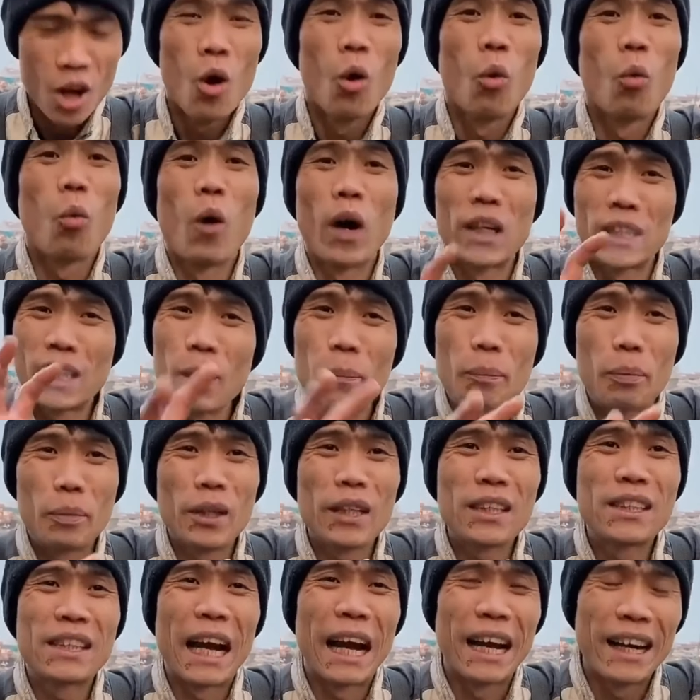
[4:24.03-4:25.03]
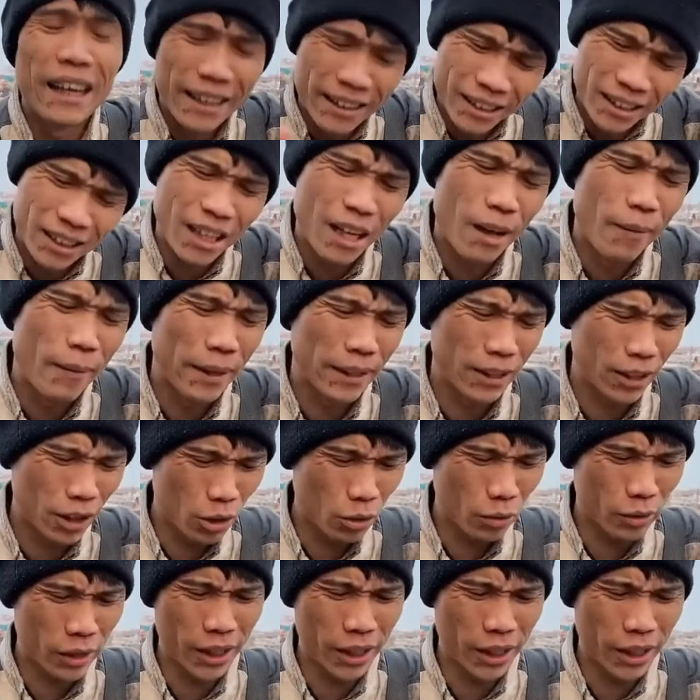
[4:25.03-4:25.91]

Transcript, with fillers: 我这不是残忍，你知道吧？这东